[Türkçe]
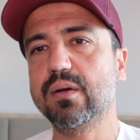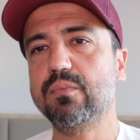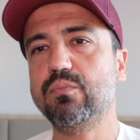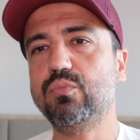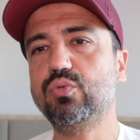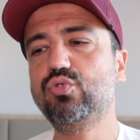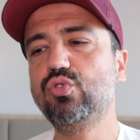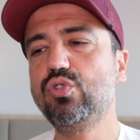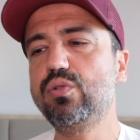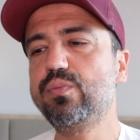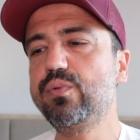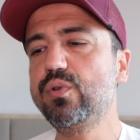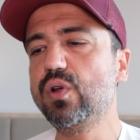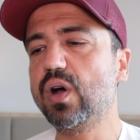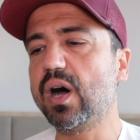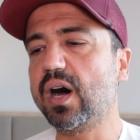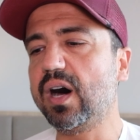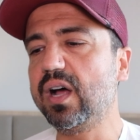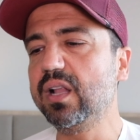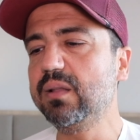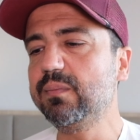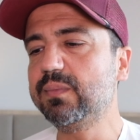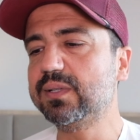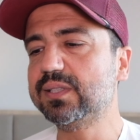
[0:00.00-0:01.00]
Bu dürbünü
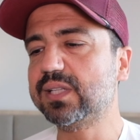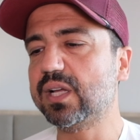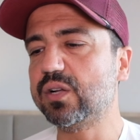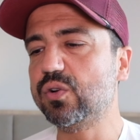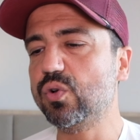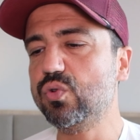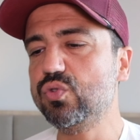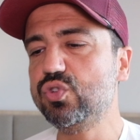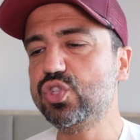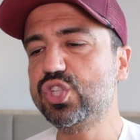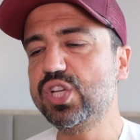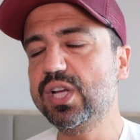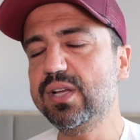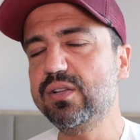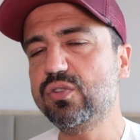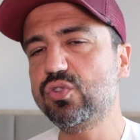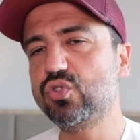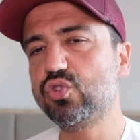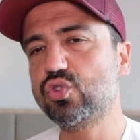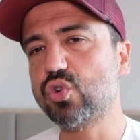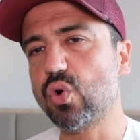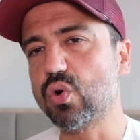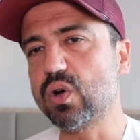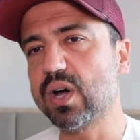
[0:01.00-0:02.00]
almadan önce
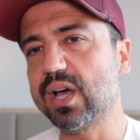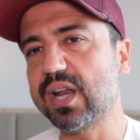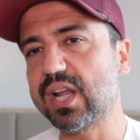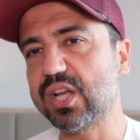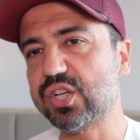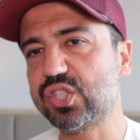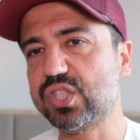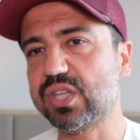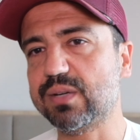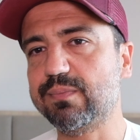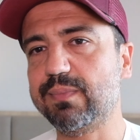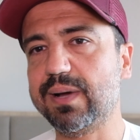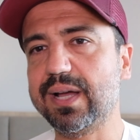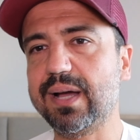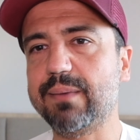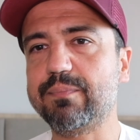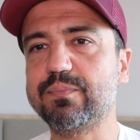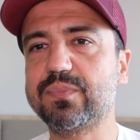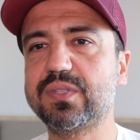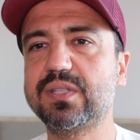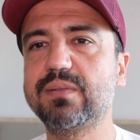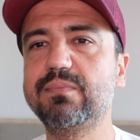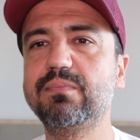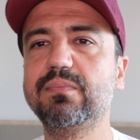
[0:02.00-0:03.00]
çok araştırma
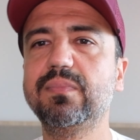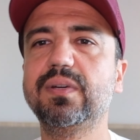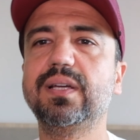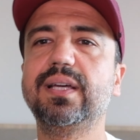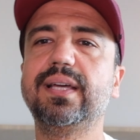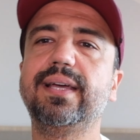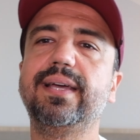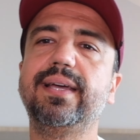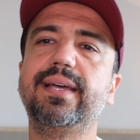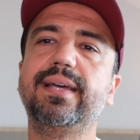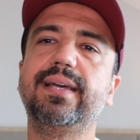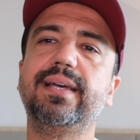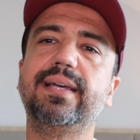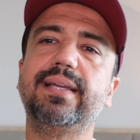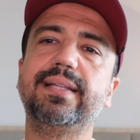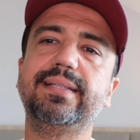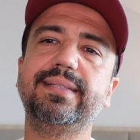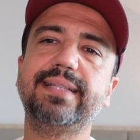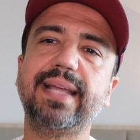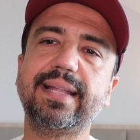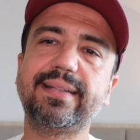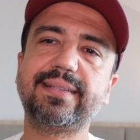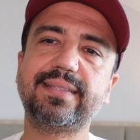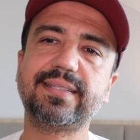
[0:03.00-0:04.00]
yaptım e,
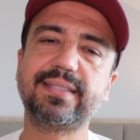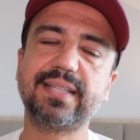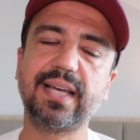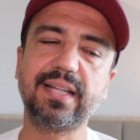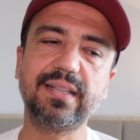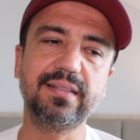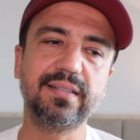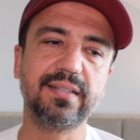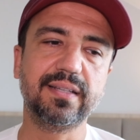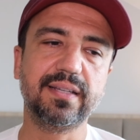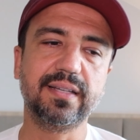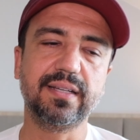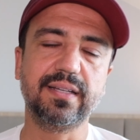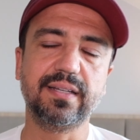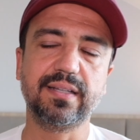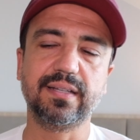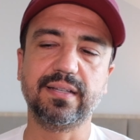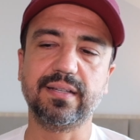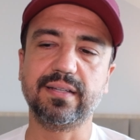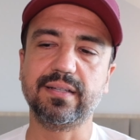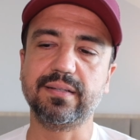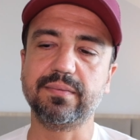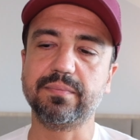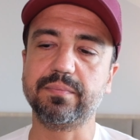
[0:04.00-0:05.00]
netten
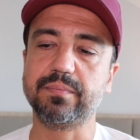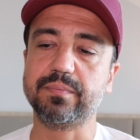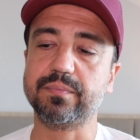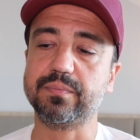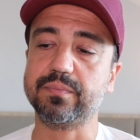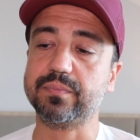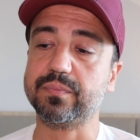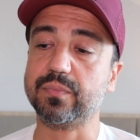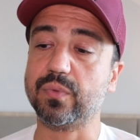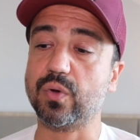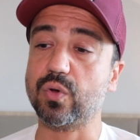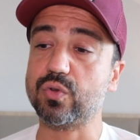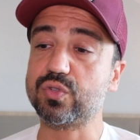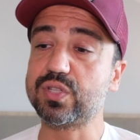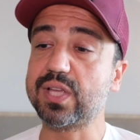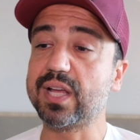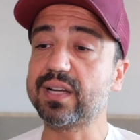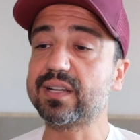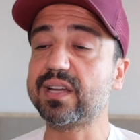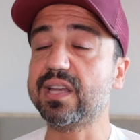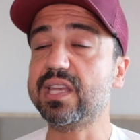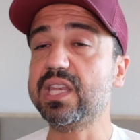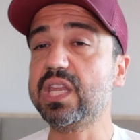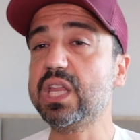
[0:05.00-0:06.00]

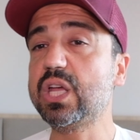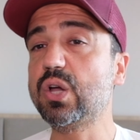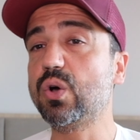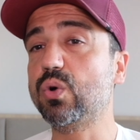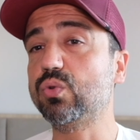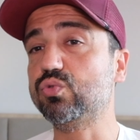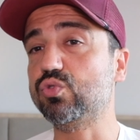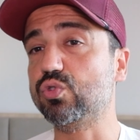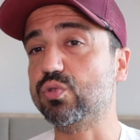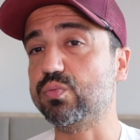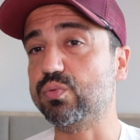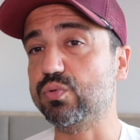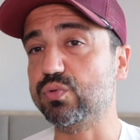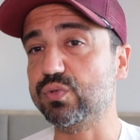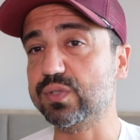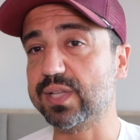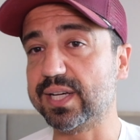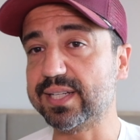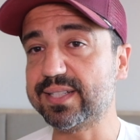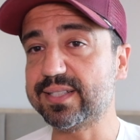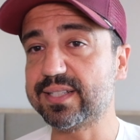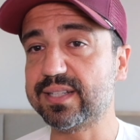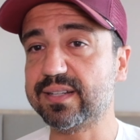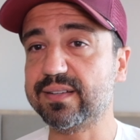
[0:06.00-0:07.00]
özellikle Nikon
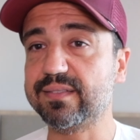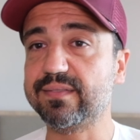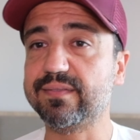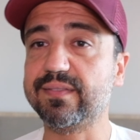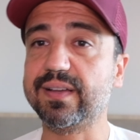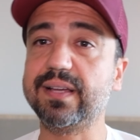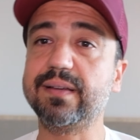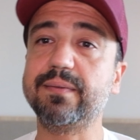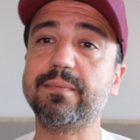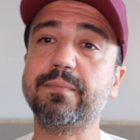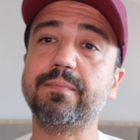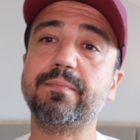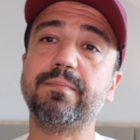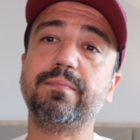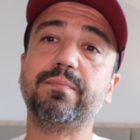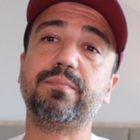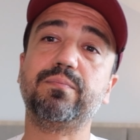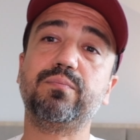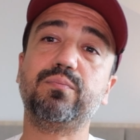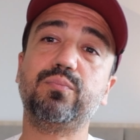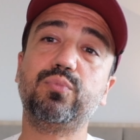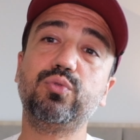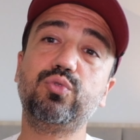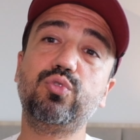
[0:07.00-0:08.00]
dürbünler ve
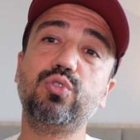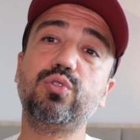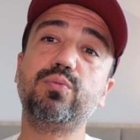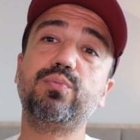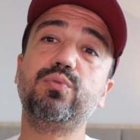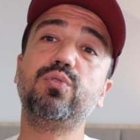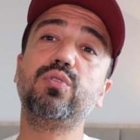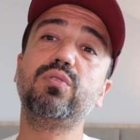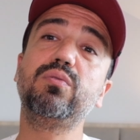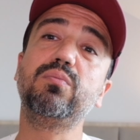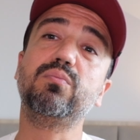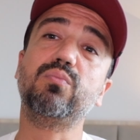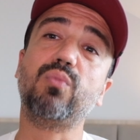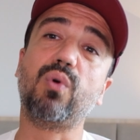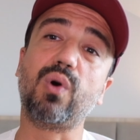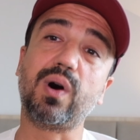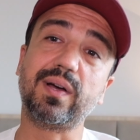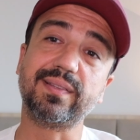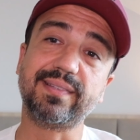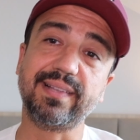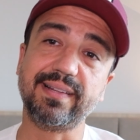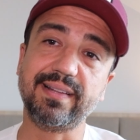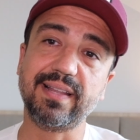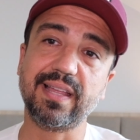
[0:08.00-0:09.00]
bu dürbünün
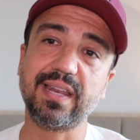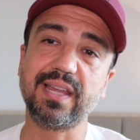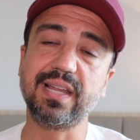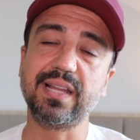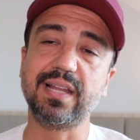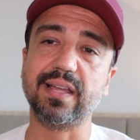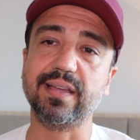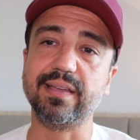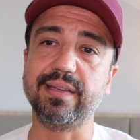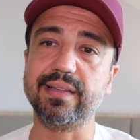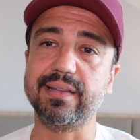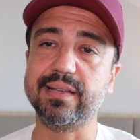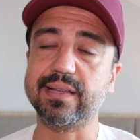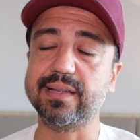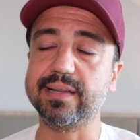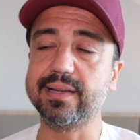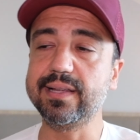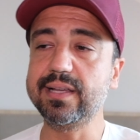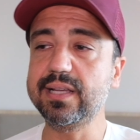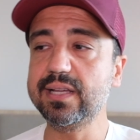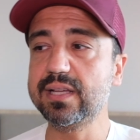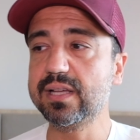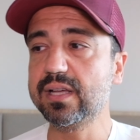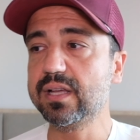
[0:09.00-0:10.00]
muadilleriyle
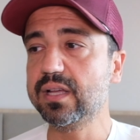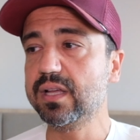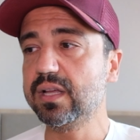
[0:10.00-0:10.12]
ilgili